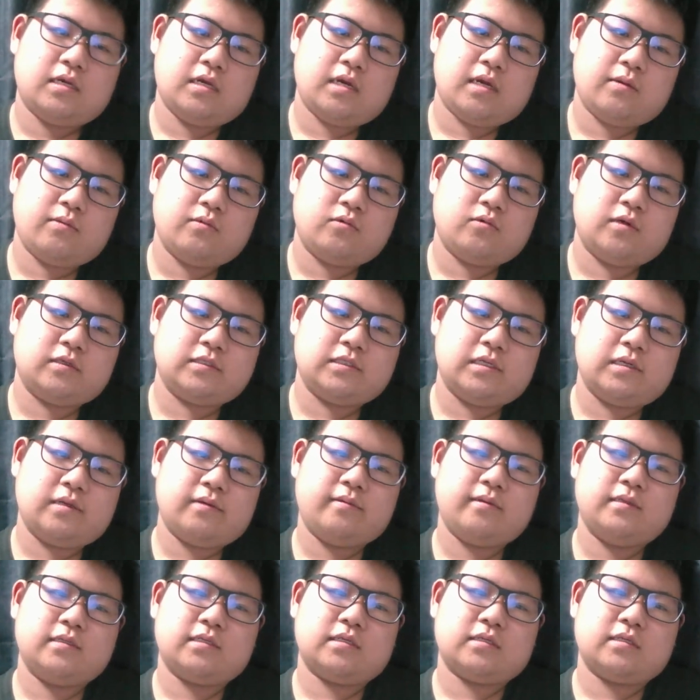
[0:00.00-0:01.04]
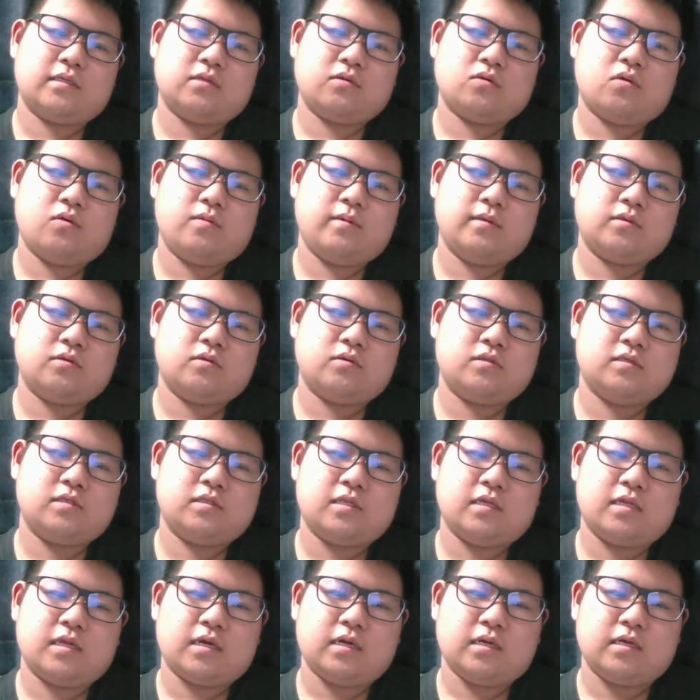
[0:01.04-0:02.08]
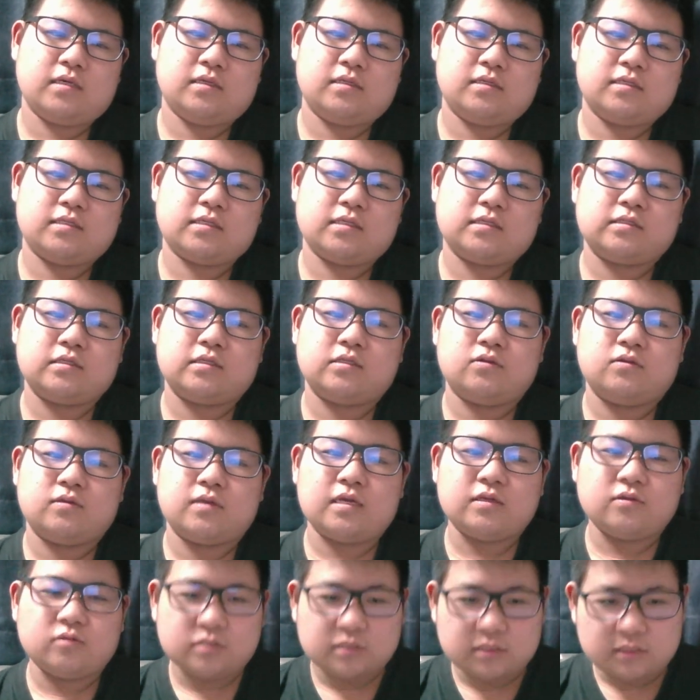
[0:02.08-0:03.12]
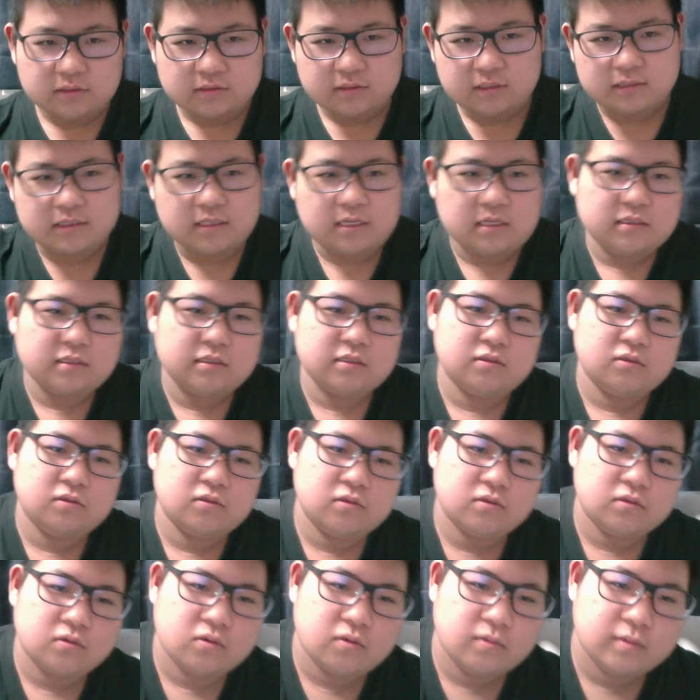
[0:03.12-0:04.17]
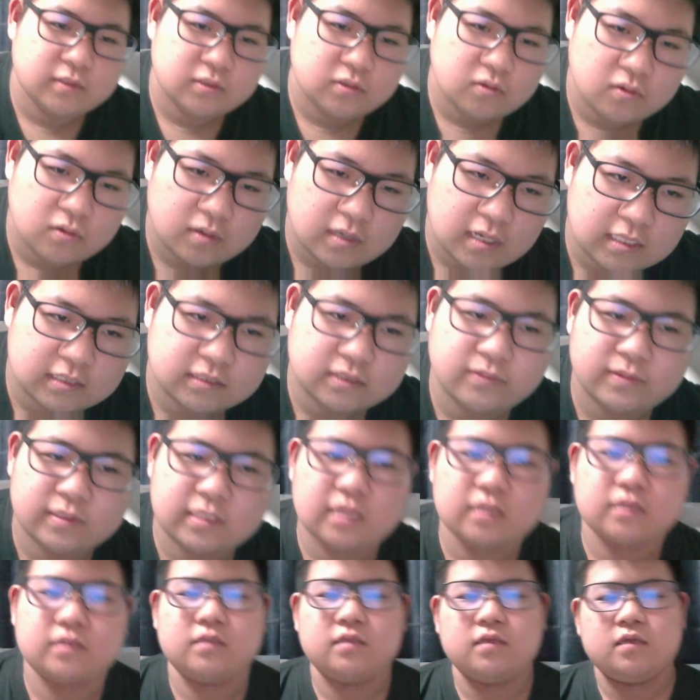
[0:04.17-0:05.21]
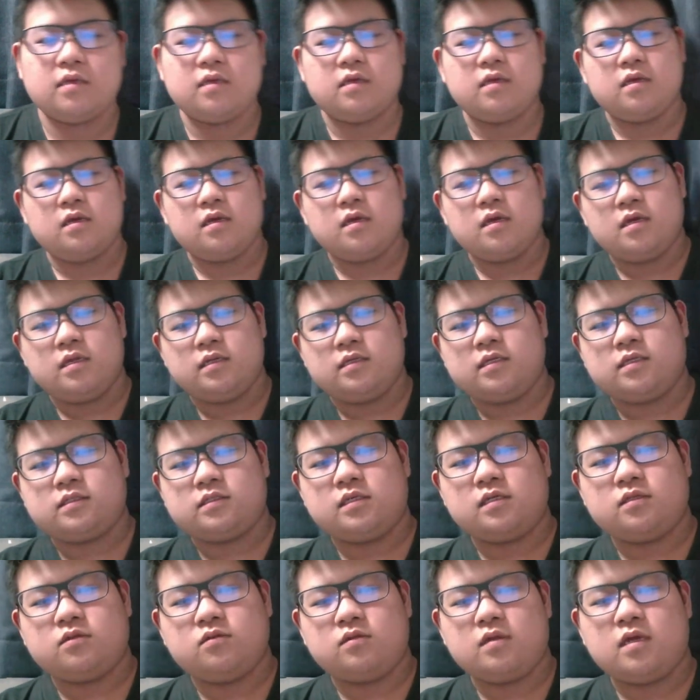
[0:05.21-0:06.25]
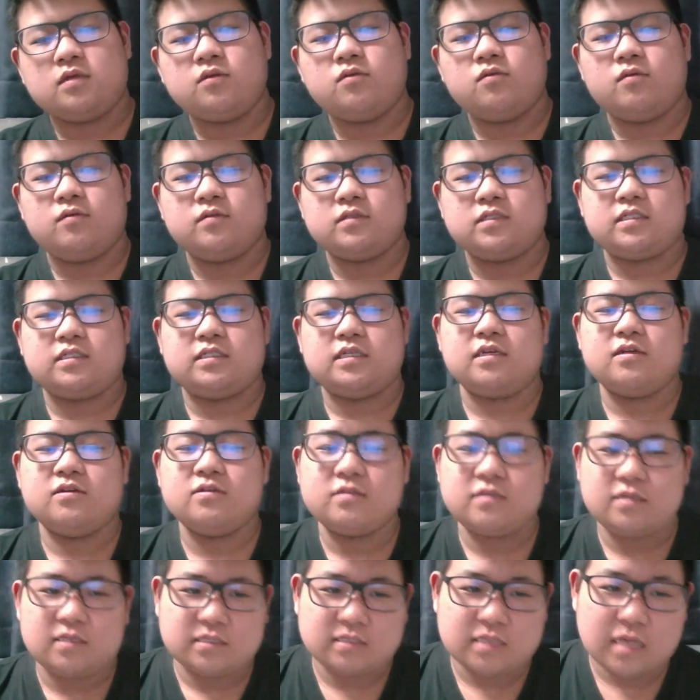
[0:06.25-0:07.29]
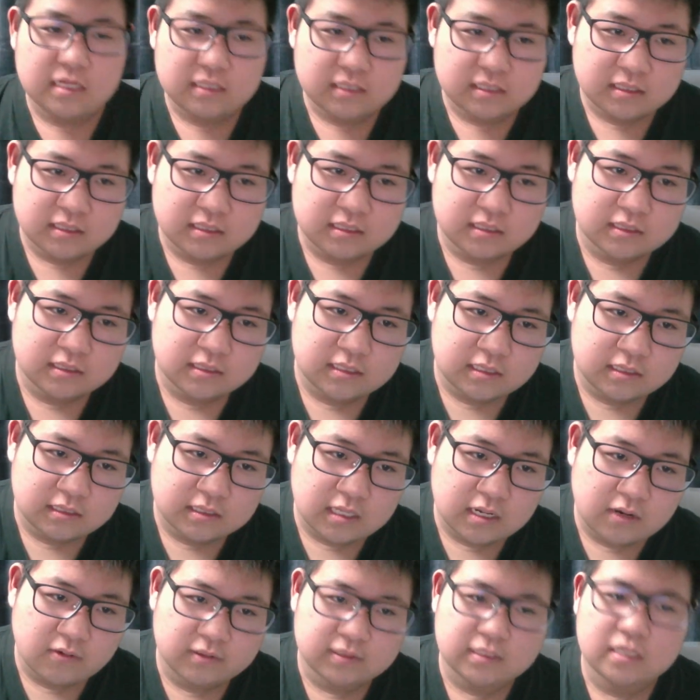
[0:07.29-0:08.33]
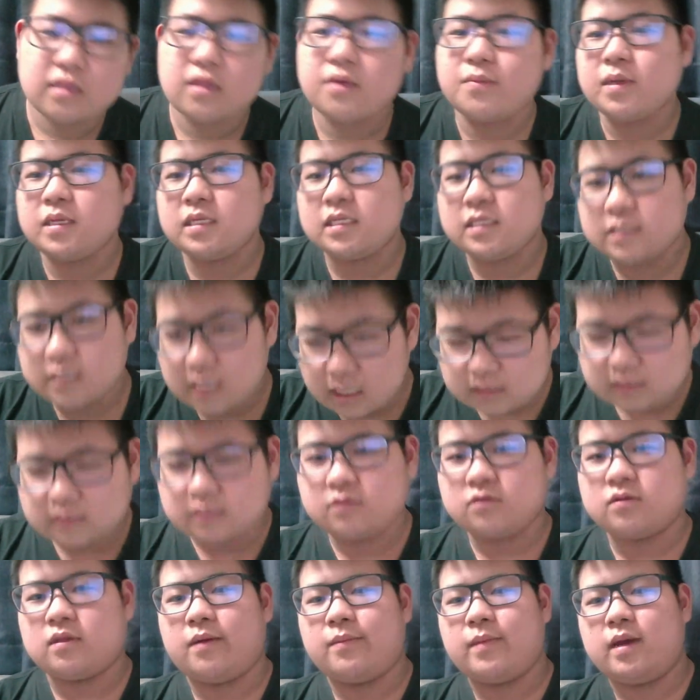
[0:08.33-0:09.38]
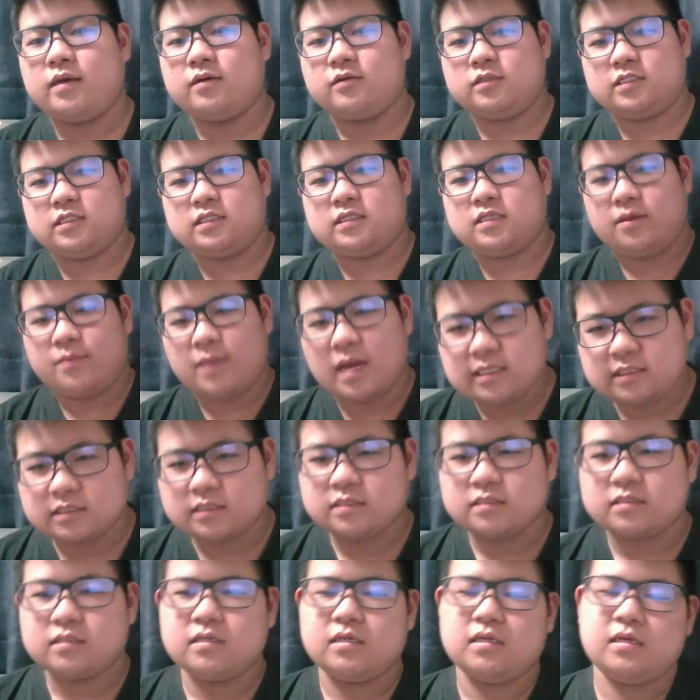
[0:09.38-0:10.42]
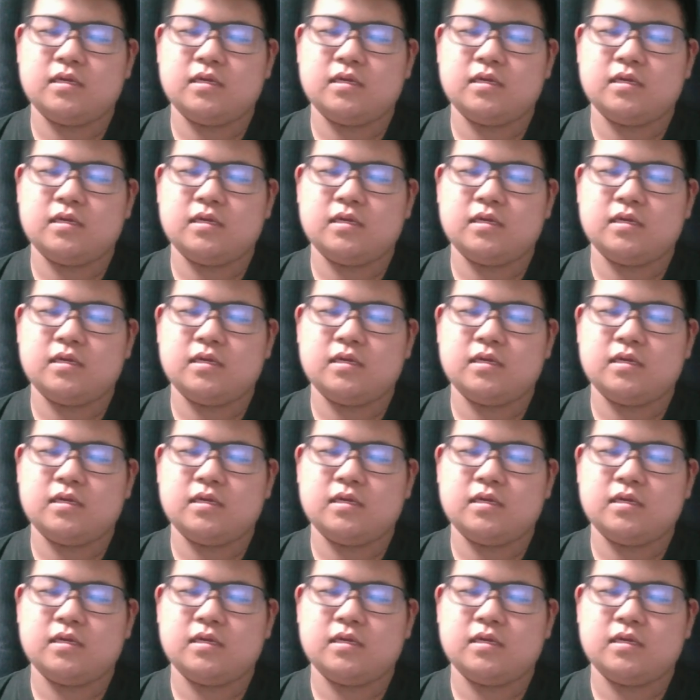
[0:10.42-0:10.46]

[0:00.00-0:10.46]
はい、もう渡辺りささんのコメントについてなんか、りさちゃんの何をしてるんですかっていうコメントを返してみたって。りさちゃんの何をしてるんですかって言ったら渡辺りさっていう名前を知ってます。